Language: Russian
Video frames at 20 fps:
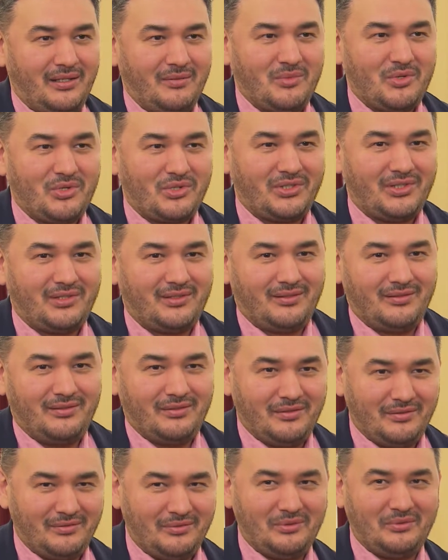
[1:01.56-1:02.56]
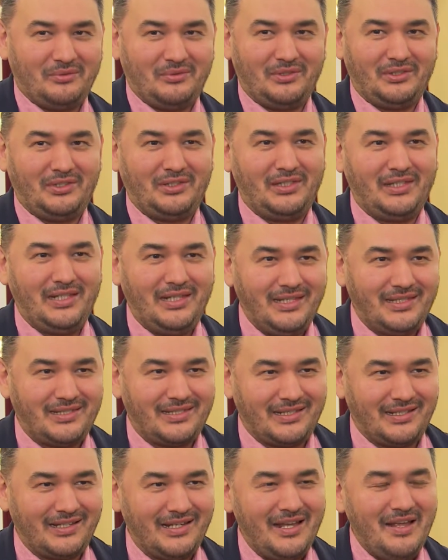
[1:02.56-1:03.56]
не может ну,
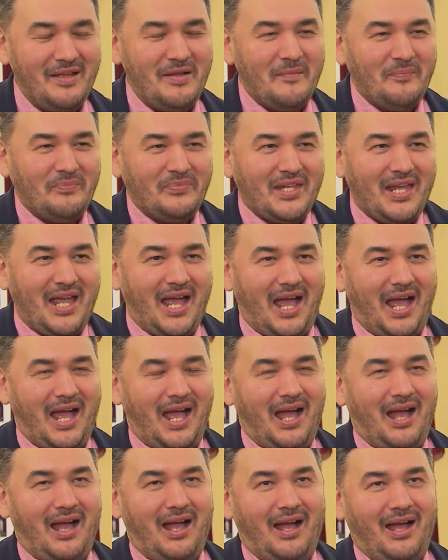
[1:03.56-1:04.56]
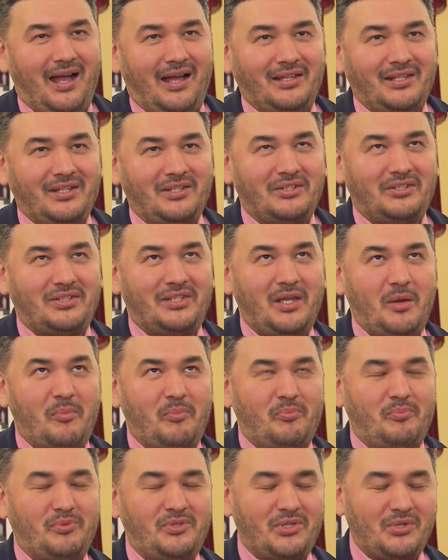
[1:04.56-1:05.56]
длиться. А, она говорит, я
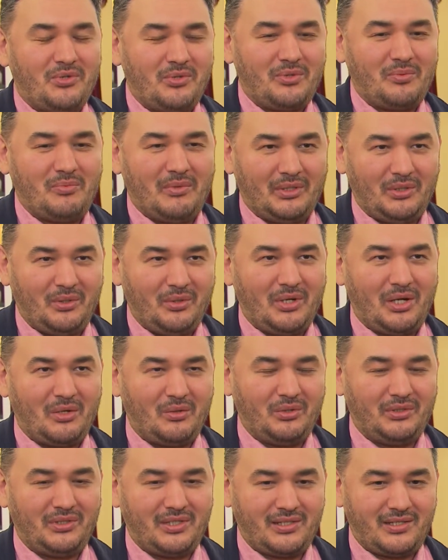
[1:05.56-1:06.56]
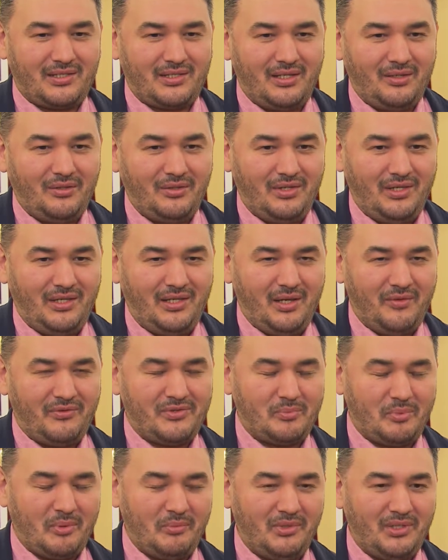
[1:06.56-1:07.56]
сижу, смотрю какую-то сцену, и я
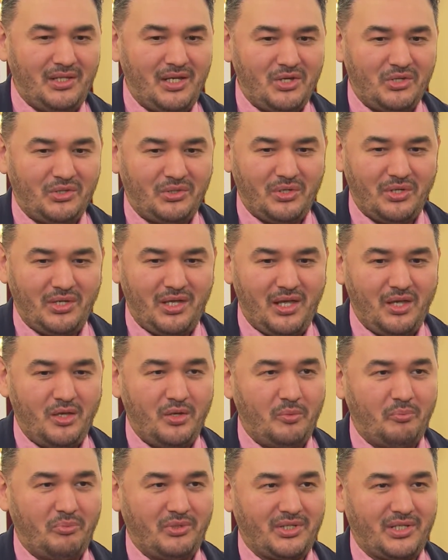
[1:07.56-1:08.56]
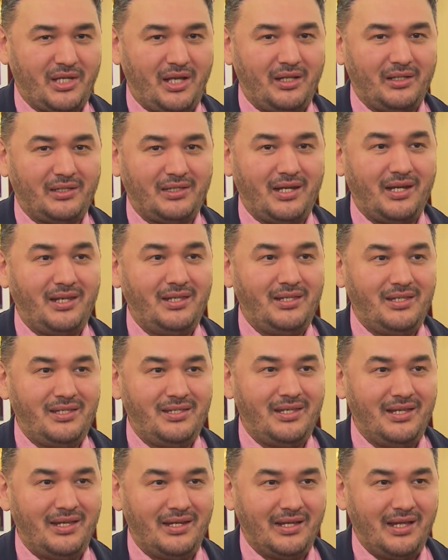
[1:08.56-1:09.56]
вспоминаю, что я ее писала три
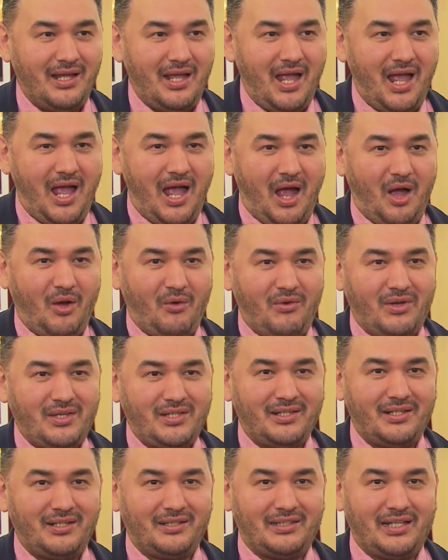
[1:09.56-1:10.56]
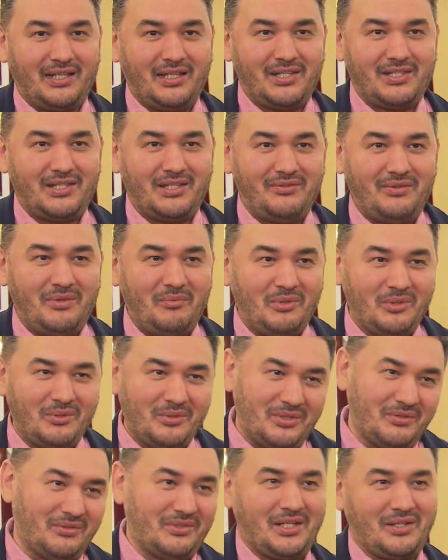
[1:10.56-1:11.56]
недели. А у вас, говорит, она за две
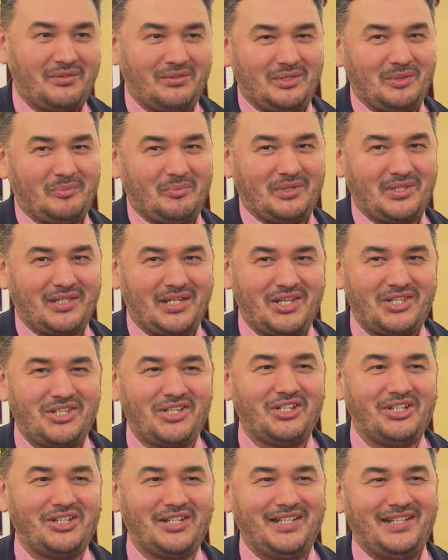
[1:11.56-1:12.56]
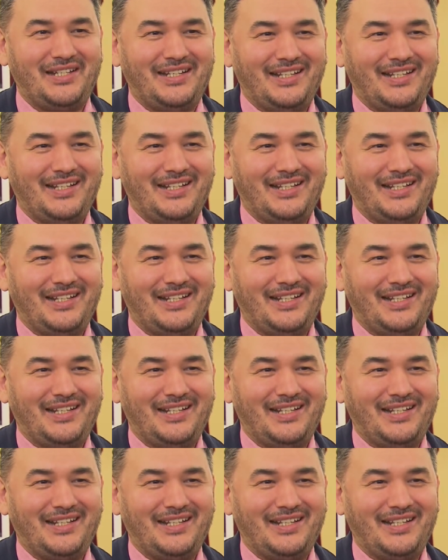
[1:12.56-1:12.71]
минуты вот так вот и проскочила.